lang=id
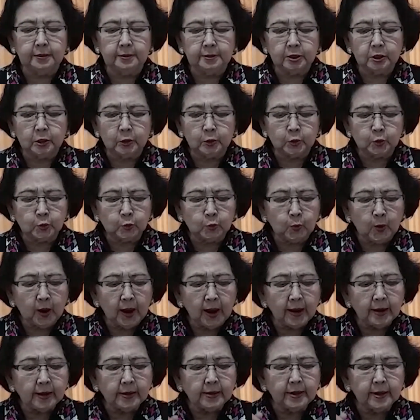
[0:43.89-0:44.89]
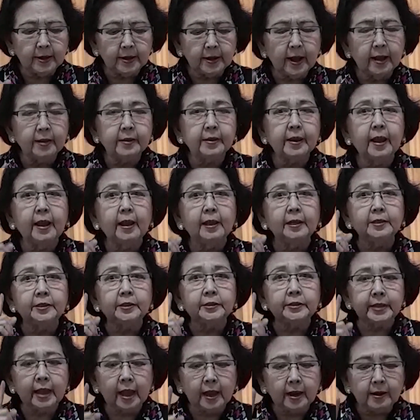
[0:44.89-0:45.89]
sesuai dengan
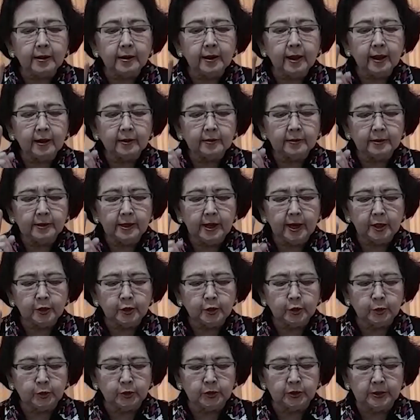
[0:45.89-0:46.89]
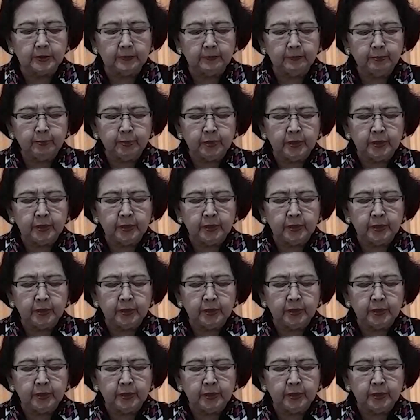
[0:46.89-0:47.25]
standar Yesus.